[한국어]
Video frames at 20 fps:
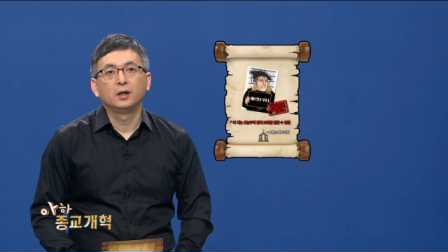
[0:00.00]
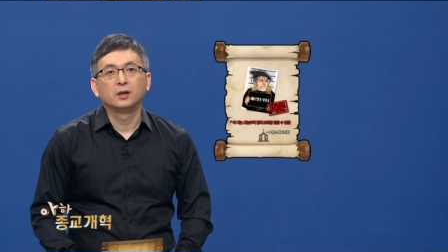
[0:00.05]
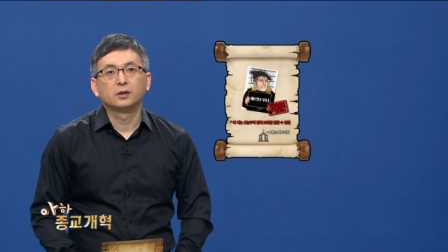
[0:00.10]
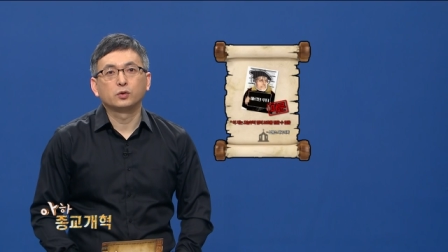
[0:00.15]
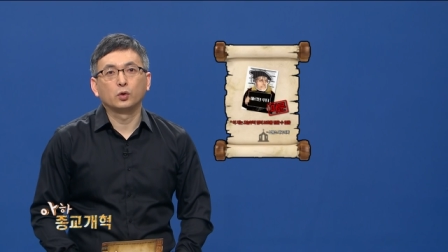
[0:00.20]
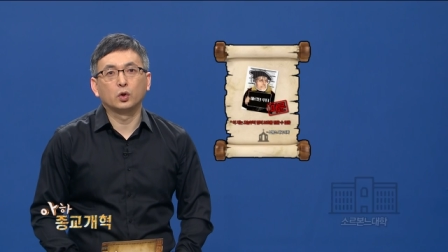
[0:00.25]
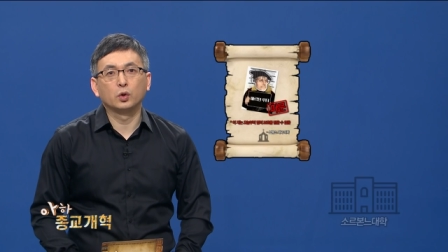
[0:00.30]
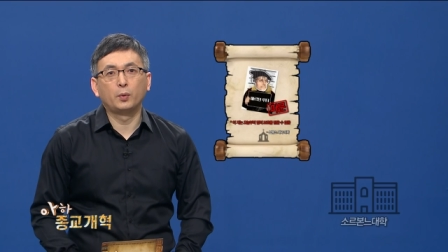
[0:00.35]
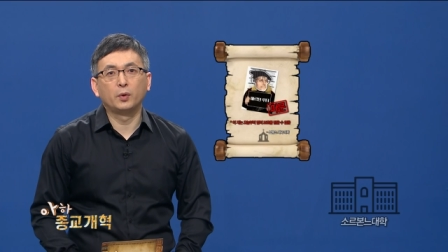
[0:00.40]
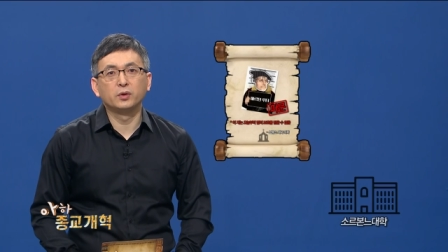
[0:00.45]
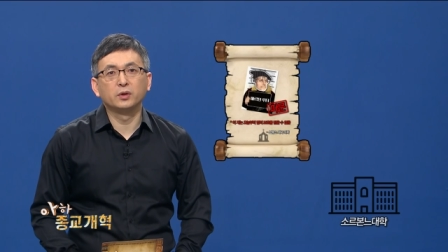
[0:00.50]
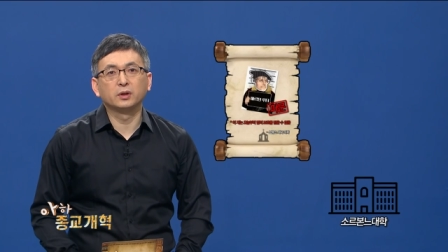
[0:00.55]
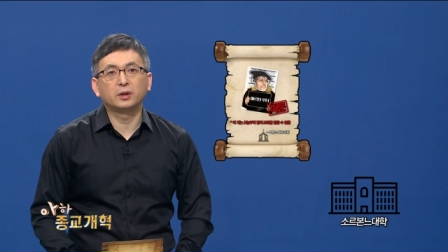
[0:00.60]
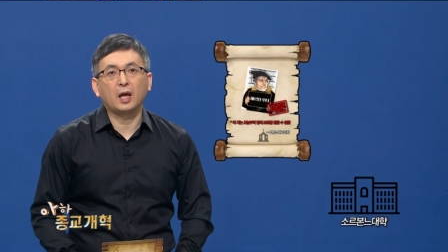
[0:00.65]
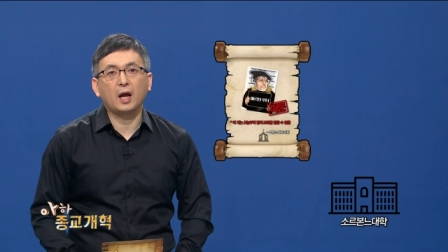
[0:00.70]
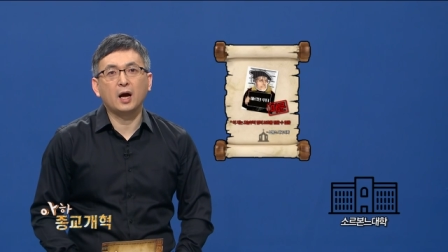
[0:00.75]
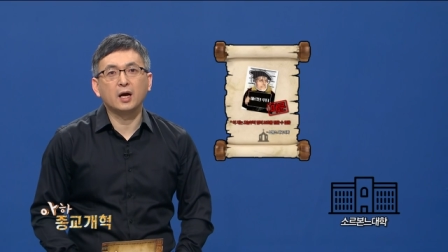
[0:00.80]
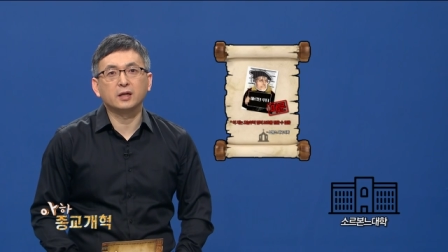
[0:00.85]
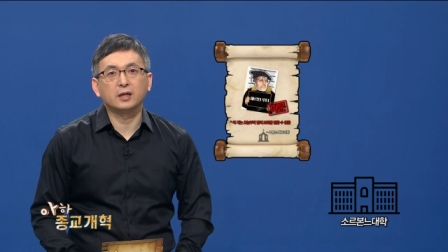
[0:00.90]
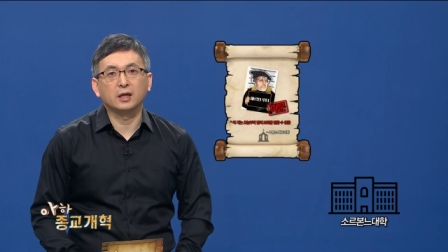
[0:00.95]
소르본느
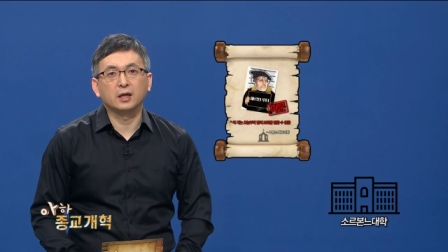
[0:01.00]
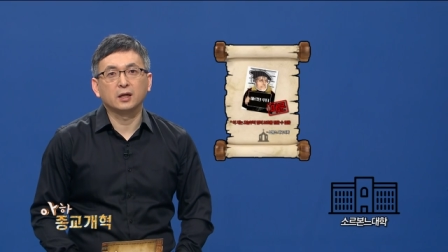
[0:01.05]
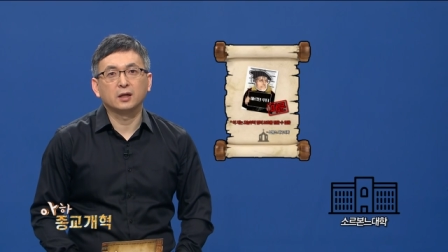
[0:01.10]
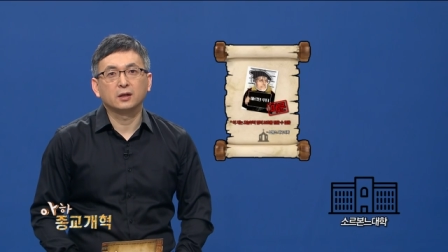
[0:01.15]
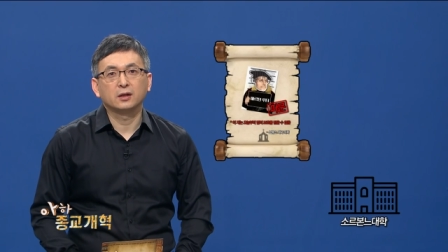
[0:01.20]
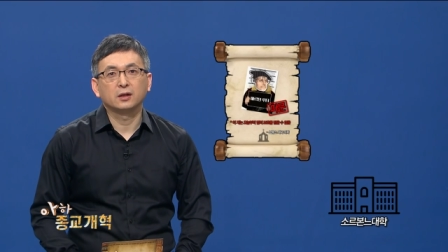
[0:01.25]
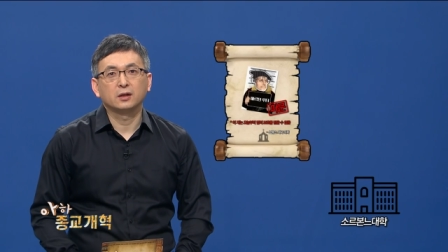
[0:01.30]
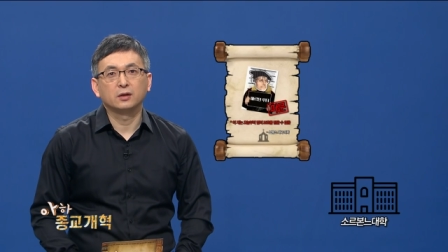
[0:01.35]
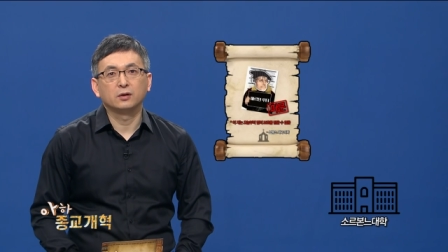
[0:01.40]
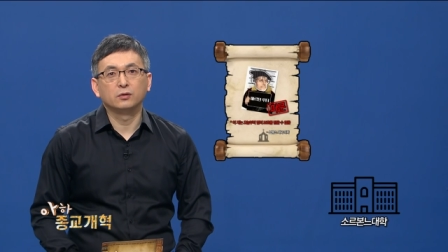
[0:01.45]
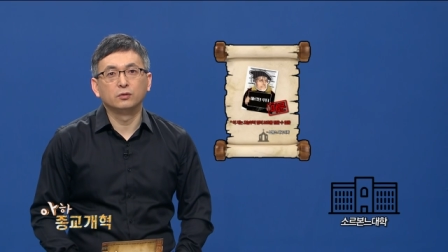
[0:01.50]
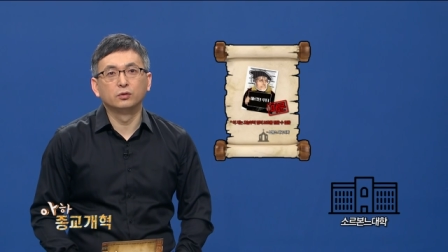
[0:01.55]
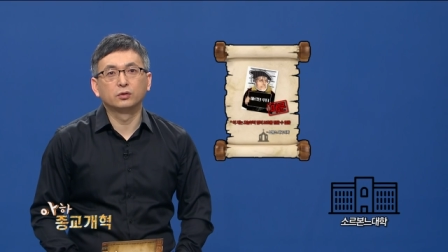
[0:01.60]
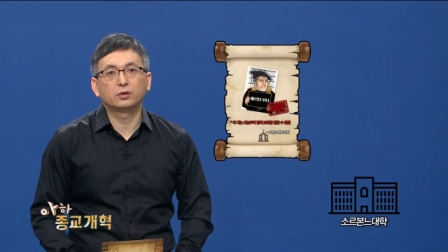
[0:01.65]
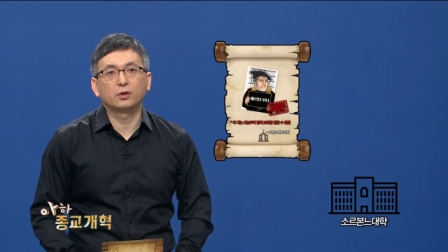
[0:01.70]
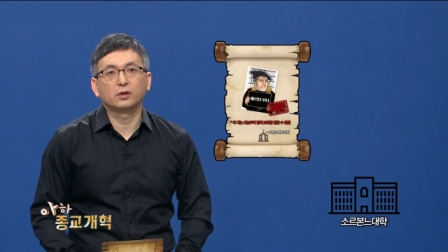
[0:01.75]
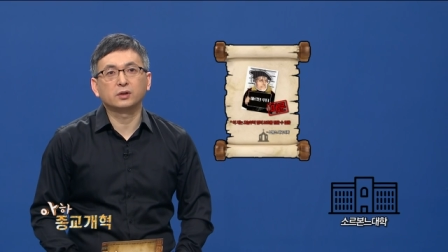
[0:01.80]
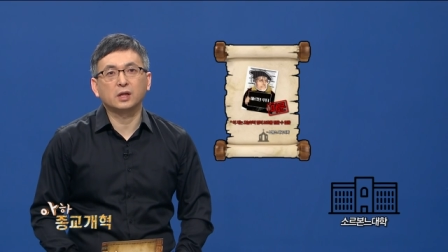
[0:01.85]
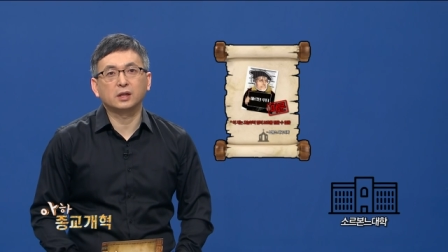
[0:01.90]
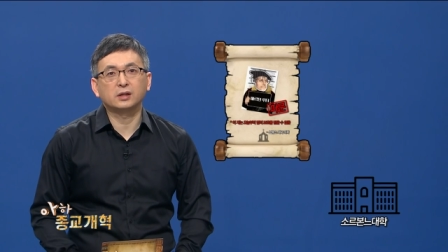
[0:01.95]
대학이
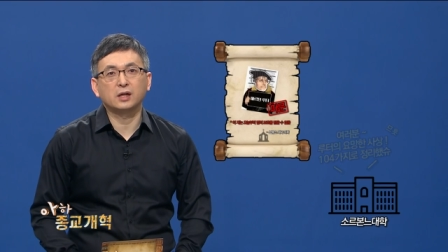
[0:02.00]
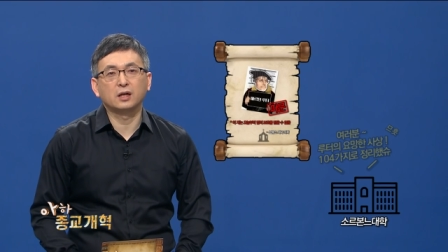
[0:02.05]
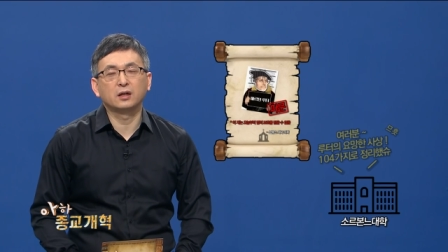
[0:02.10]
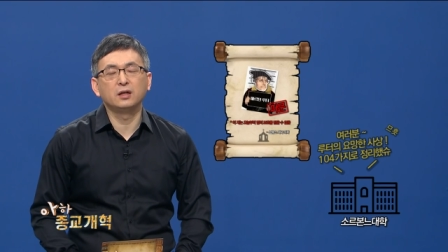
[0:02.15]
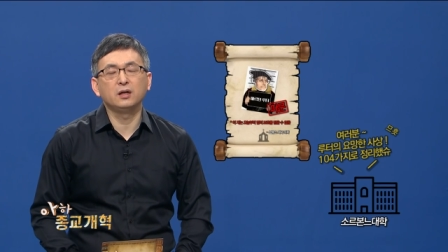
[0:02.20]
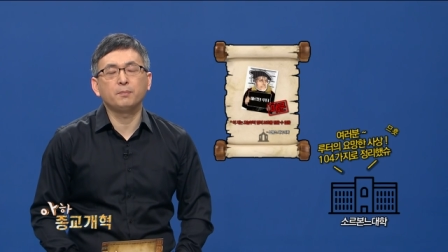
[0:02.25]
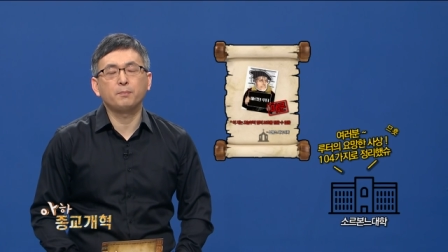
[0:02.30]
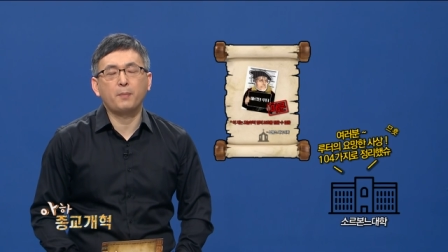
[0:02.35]
루터 사상을